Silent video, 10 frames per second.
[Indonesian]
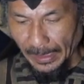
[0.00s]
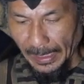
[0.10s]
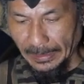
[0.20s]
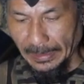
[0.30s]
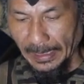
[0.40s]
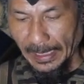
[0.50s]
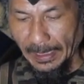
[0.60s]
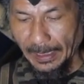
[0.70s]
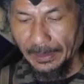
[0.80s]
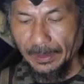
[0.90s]

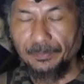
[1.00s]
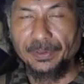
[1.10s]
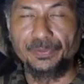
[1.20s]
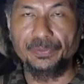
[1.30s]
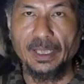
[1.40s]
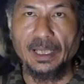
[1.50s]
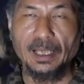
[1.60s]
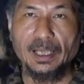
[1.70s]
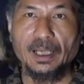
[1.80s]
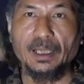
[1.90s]
adalah
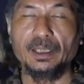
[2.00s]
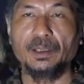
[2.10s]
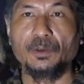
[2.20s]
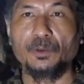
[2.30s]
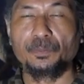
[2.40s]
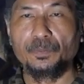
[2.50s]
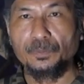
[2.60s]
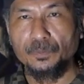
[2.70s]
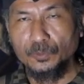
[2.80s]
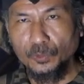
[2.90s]
bisa
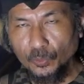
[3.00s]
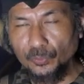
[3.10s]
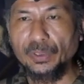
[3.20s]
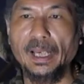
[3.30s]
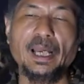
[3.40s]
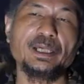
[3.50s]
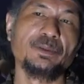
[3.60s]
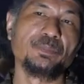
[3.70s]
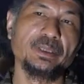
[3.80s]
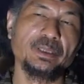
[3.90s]
usaha
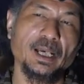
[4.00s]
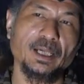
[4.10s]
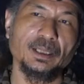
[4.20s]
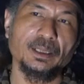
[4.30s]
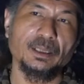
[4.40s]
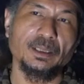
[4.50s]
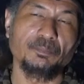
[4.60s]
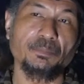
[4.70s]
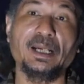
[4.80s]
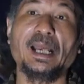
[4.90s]
di bidang
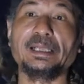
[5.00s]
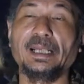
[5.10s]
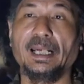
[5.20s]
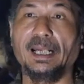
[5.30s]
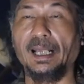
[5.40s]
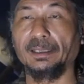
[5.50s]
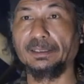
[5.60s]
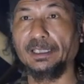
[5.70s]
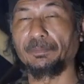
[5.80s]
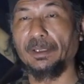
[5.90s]
perairan.
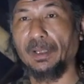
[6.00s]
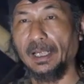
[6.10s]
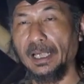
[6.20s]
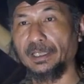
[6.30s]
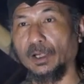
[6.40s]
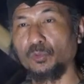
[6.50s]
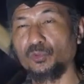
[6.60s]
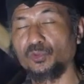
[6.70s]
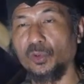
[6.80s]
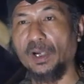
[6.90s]
Artinya memang ada
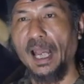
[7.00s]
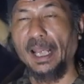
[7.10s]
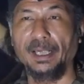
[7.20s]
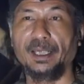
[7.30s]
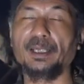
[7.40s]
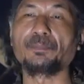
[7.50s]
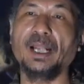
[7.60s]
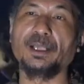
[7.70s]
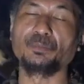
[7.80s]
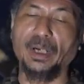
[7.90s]
unsur air. Ini
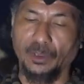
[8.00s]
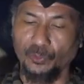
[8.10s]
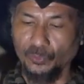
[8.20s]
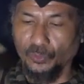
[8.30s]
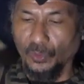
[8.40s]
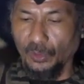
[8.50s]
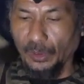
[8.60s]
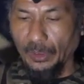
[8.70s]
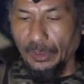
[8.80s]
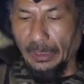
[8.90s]
paling bagus untuk
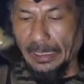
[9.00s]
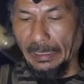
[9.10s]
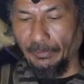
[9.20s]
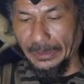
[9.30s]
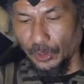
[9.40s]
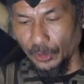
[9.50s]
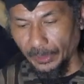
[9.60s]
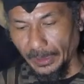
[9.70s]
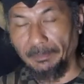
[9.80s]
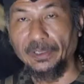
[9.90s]
uh,
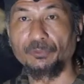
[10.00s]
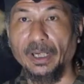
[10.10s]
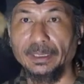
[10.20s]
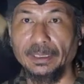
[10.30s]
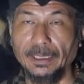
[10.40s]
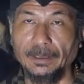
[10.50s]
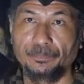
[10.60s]
weton kemis wage.